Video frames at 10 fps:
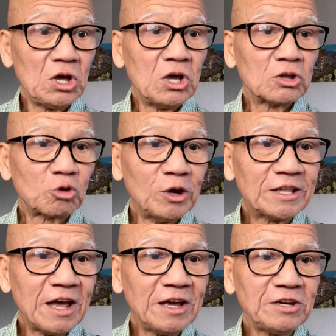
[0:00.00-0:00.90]
tuy
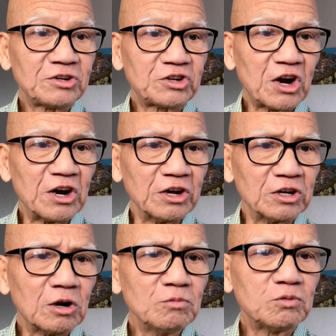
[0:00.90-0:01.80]
thế trời
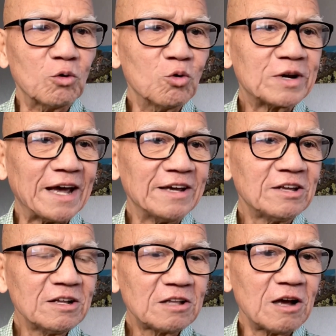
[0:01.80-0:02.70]
không phụ kẻ
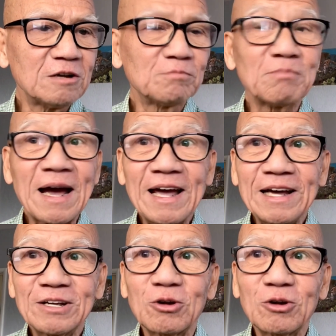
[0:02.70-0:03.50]
dấn thân ban